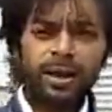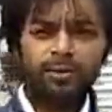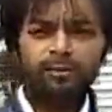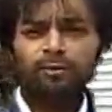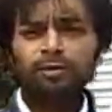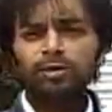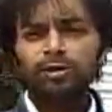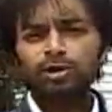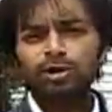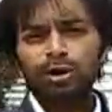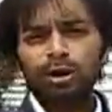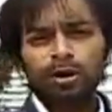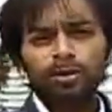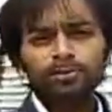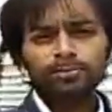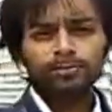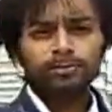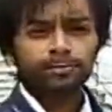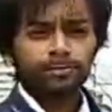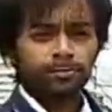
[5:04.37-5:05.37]
लैंग्वेज जो है
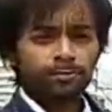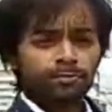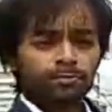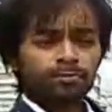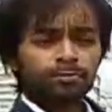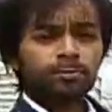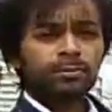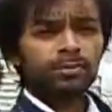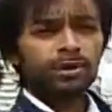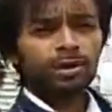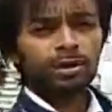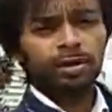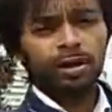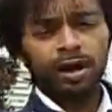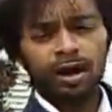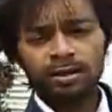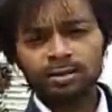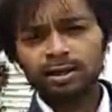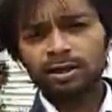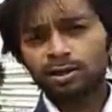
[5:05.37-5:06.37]

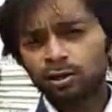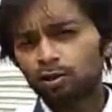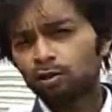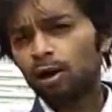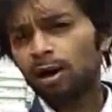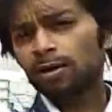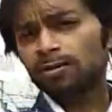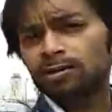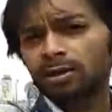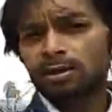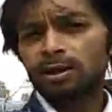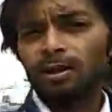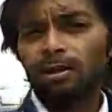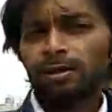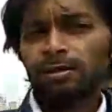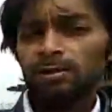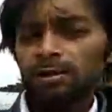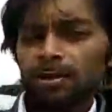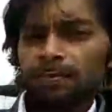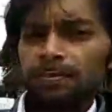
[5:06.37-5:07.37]
ऐसा क्यों कहा जाता है
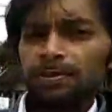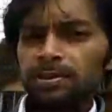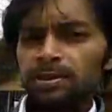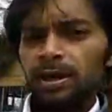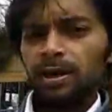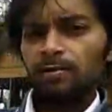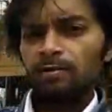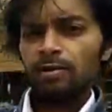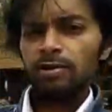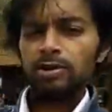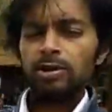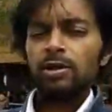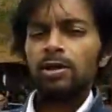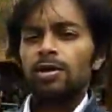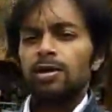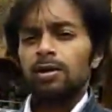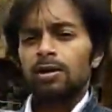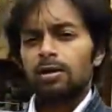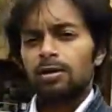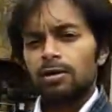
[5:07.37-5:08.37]
कि जैपनीज़ लैंग्वेज
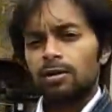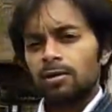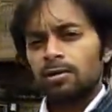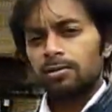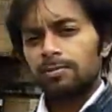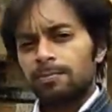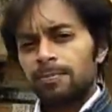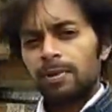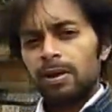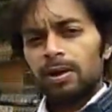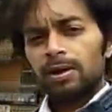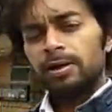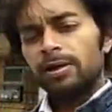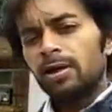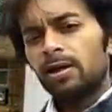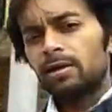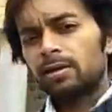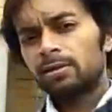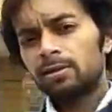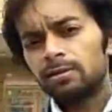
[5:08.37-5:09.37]

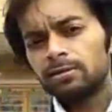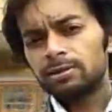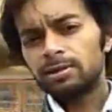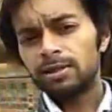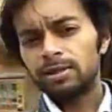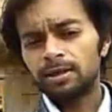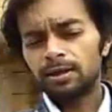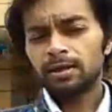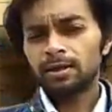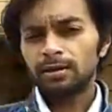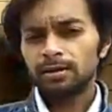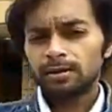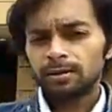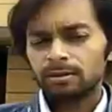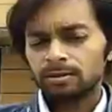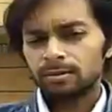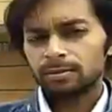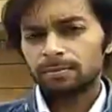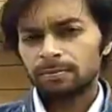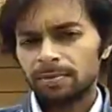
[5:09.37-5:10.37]
इंडिया के अंदर सीखने
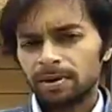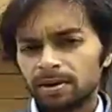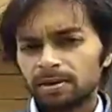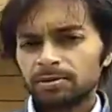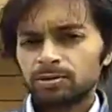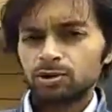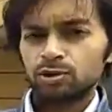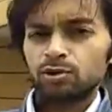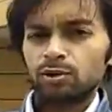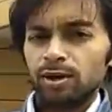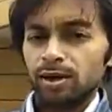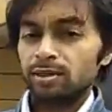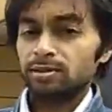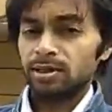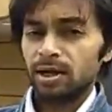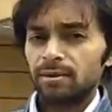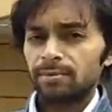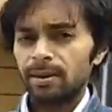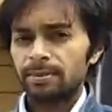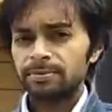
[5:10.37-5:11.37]
में जो एक
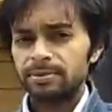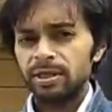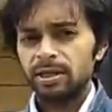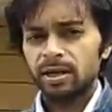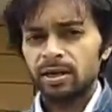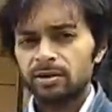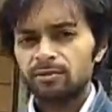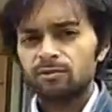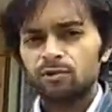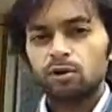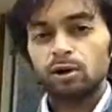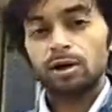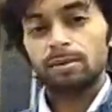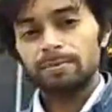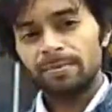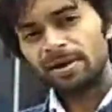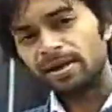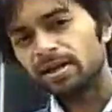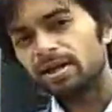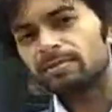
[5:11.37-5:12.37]
साल में आप सीखेंगे वो एक
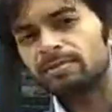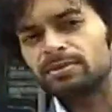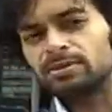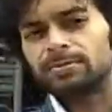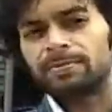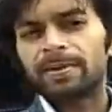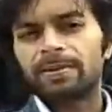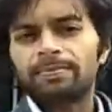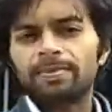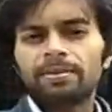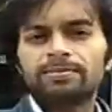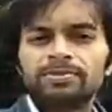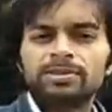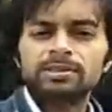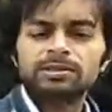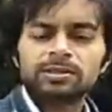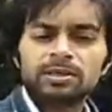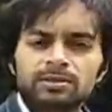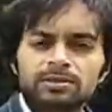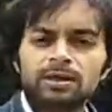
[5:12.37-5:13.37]
महीने में जापान में आप
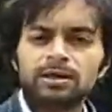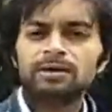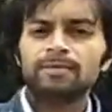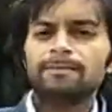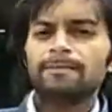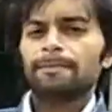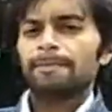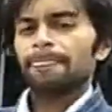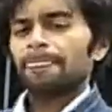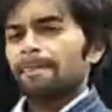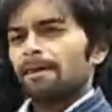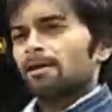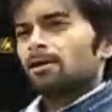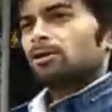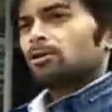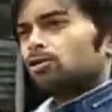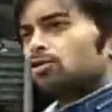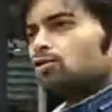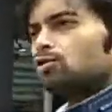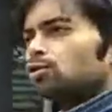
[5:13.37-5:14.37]
सीख सकते
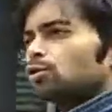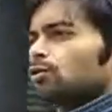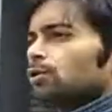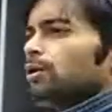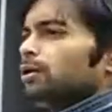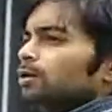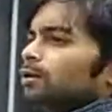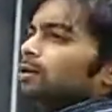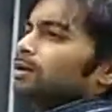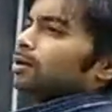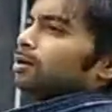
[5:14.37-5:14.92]
हैं क्यों क्योंकि